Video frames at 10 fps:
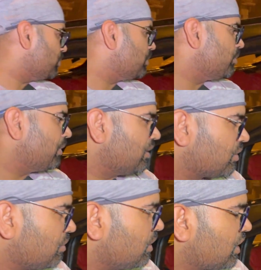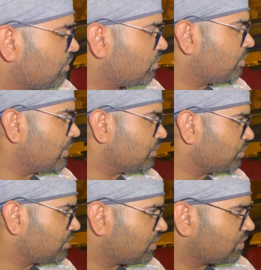तो मैं भी मानता हूँ लेकिन वही बात
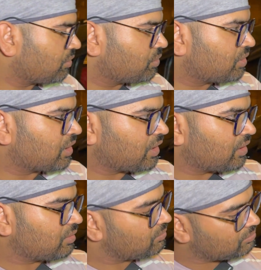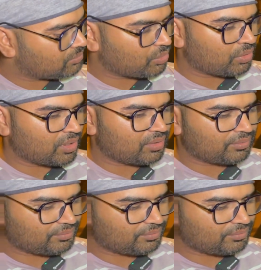होती है कि कुछ है उसके तो बाद जो